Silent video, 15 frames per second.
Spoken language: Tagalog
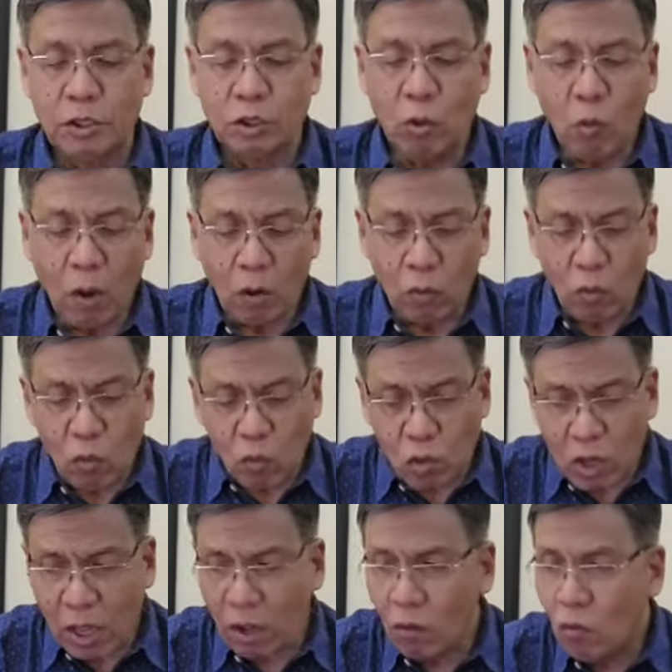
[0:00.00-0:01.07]
So ang
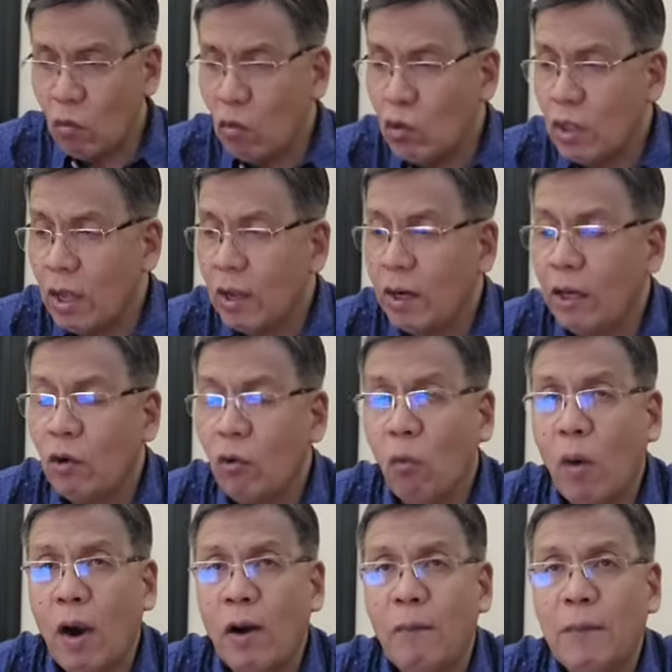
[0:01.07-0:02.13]
unang-unang
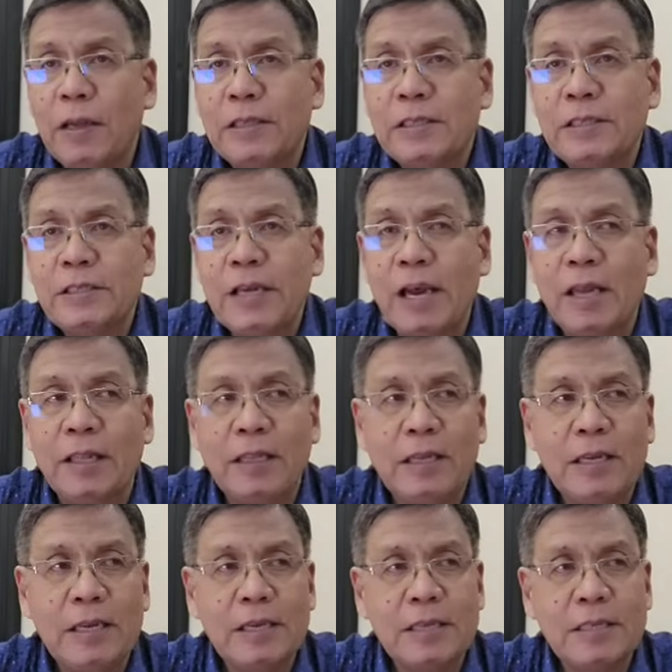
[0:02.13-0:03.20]
requirement diyan
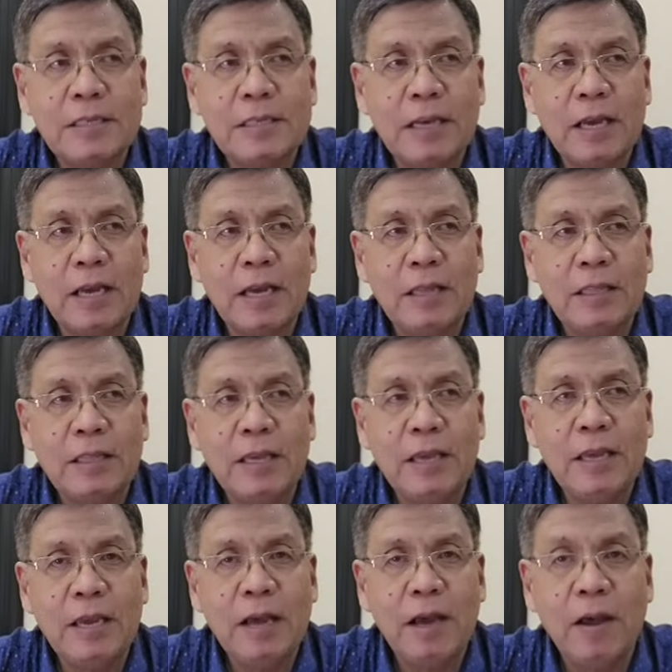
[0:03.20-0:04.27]
is uh,
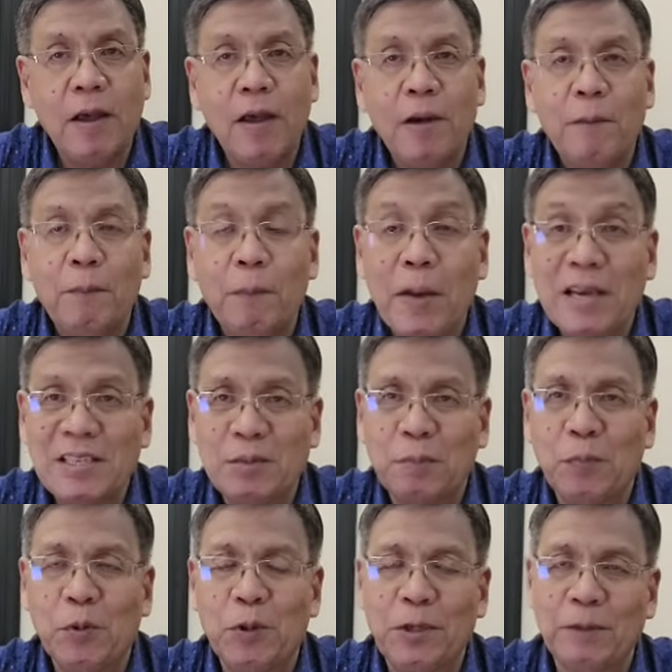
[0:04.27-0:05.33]
the uh,
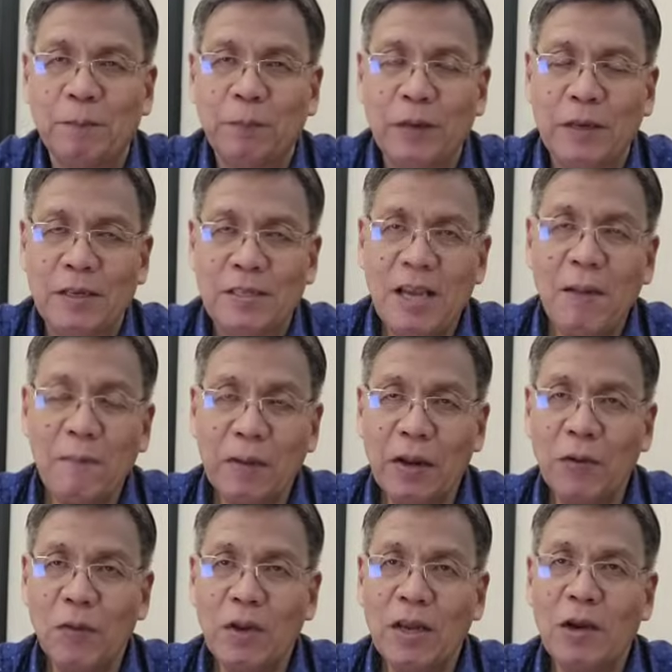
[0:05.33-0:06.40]
passport.
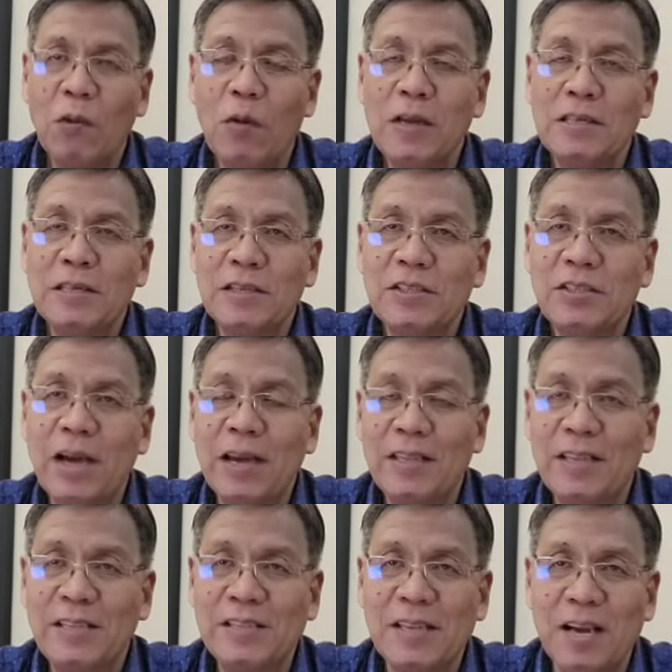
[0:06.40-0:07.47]
Siyempre, kung ikaw ay isang
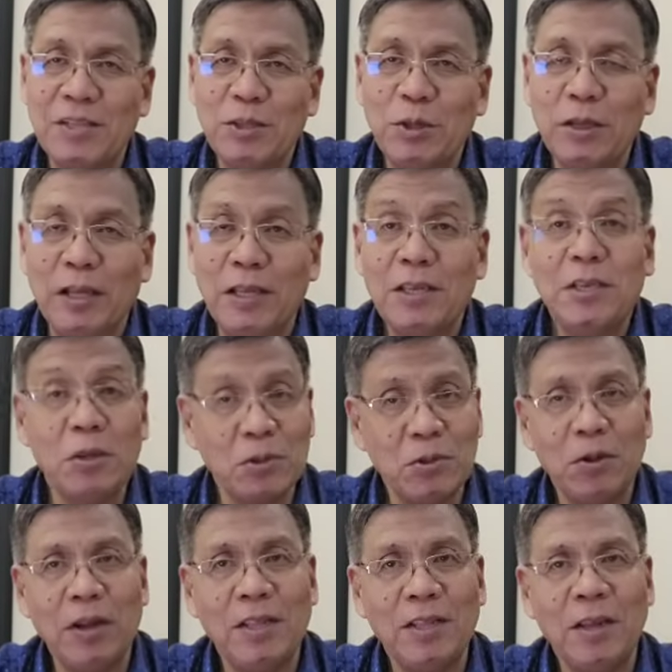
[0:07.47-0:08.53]
Chinese national,
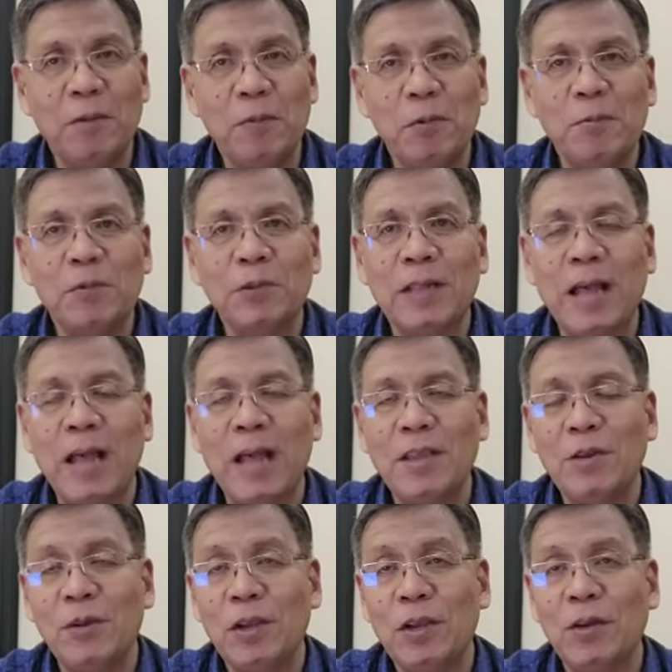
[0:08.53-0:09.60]
isusurrender mo muna
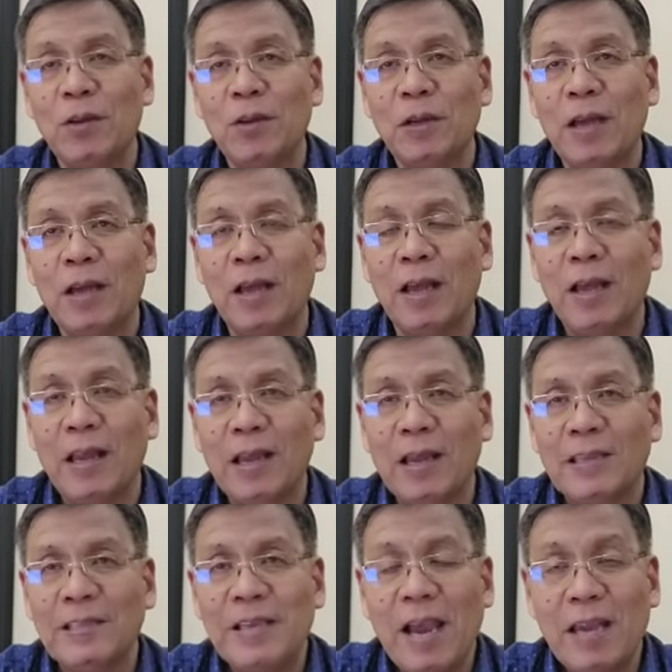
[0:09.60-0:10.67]
yung iyong uh,
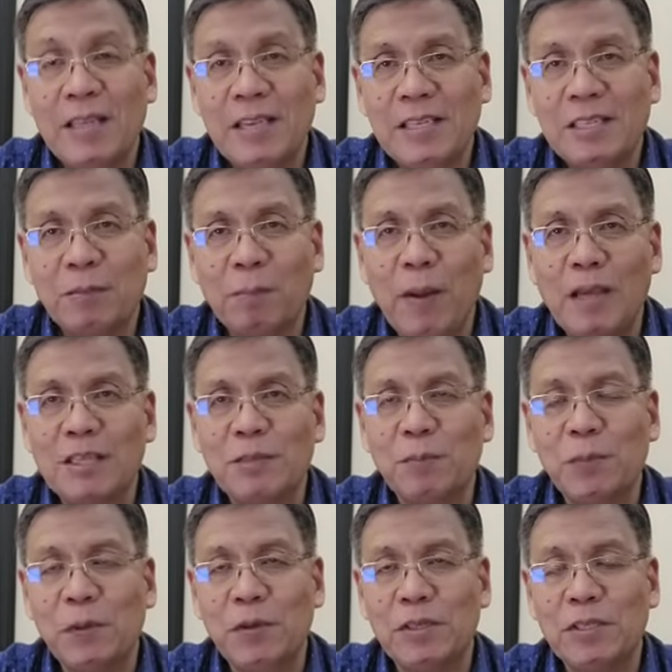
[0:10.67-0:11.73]
Chinese
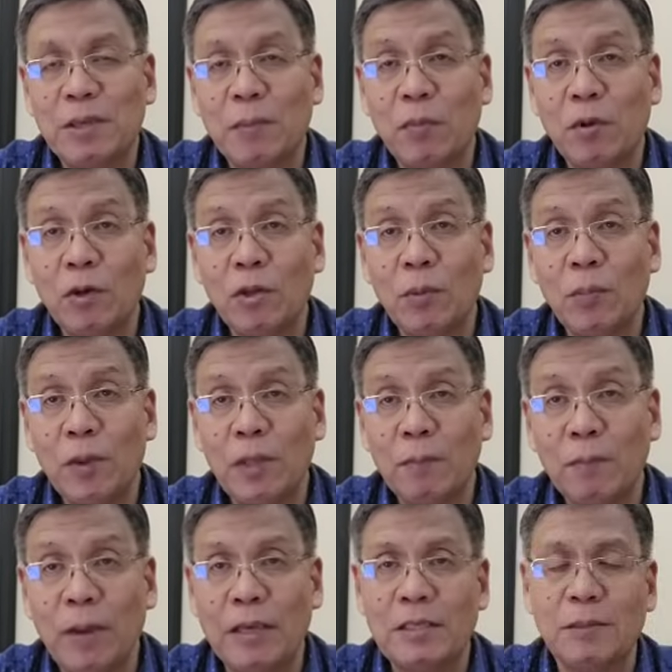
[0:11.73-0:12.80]
passport sa Board of
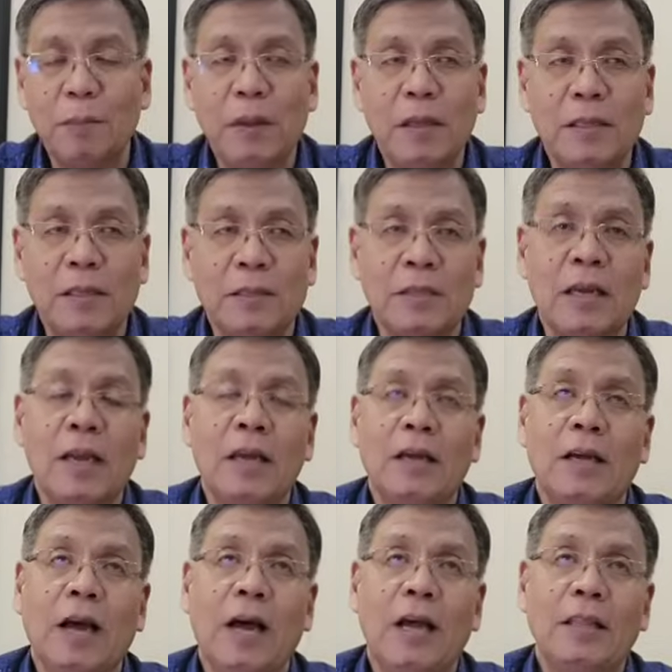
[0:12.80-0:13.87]
Investments.
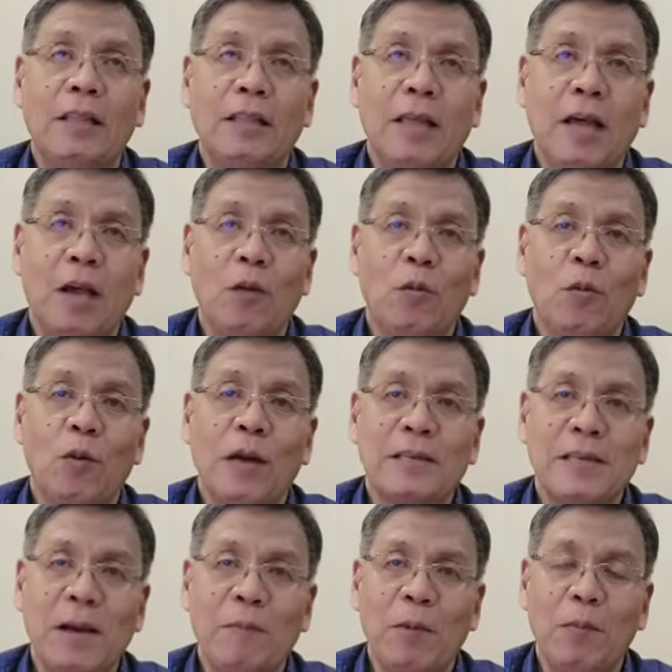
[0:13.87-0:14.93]
At uh, kung
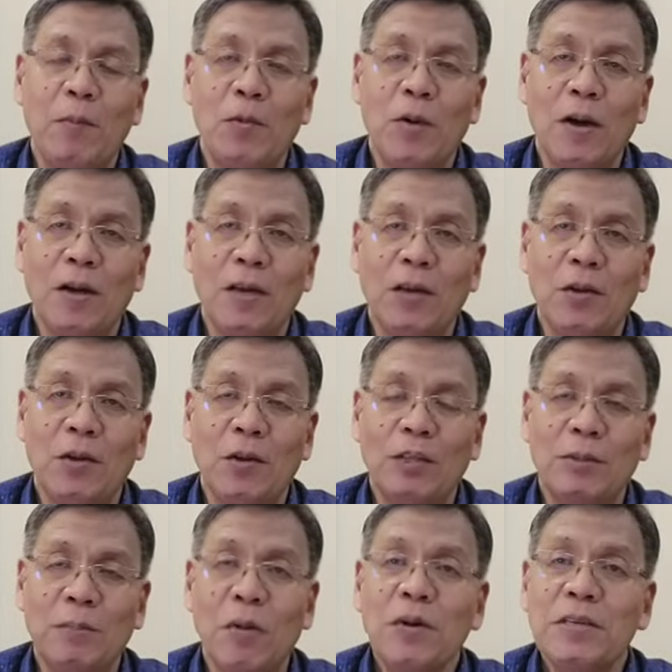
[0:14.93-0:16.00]
kasama mo ang iyong
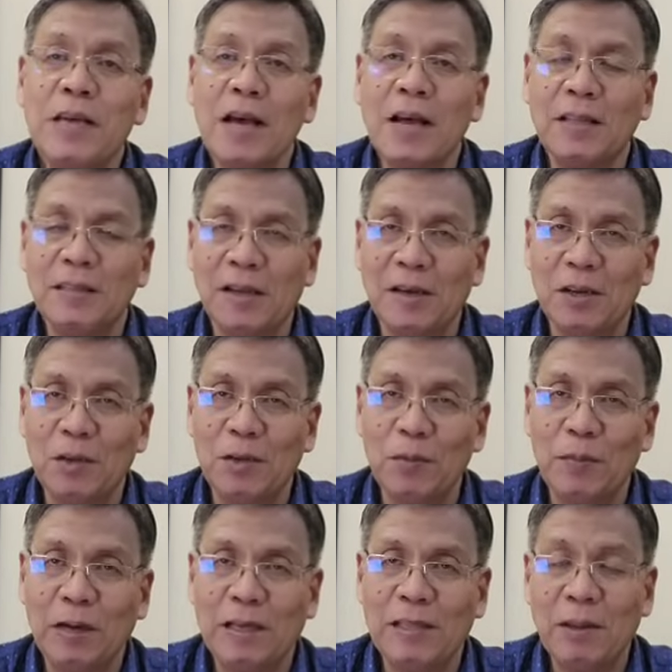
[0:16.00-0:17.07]
esposa at ang iyong
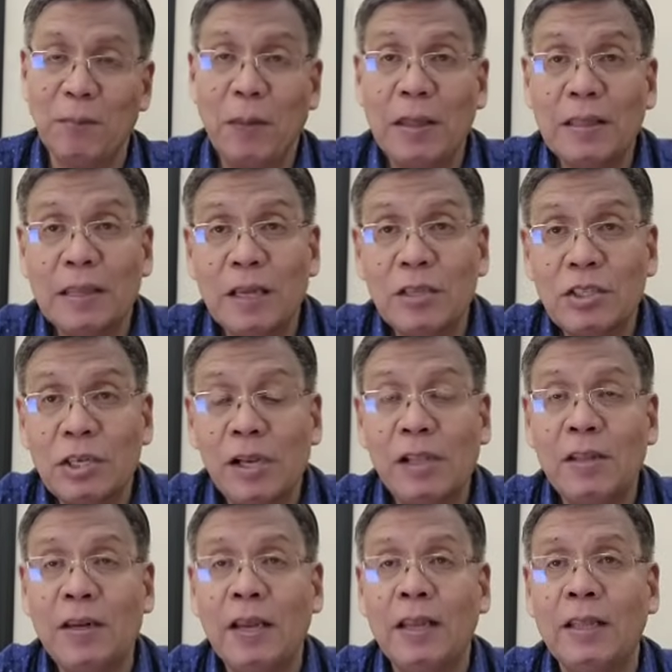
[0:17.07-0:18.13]
mga dependent
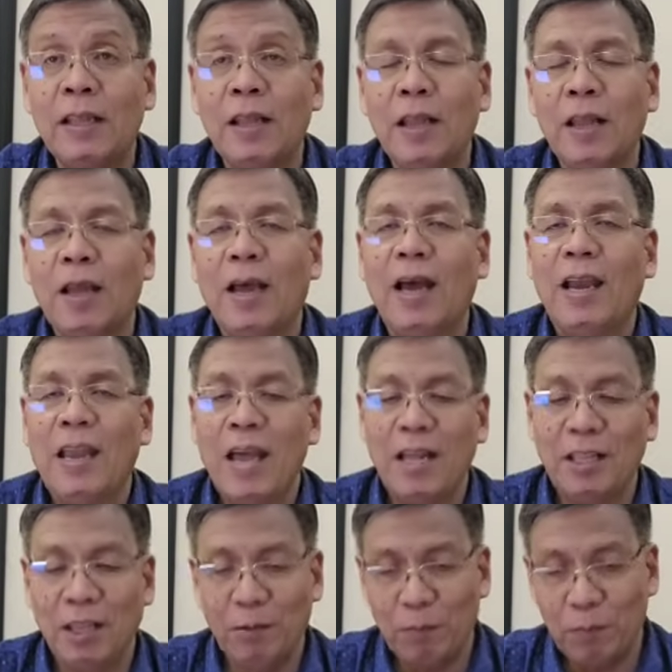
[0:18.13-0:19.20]
children, ayan,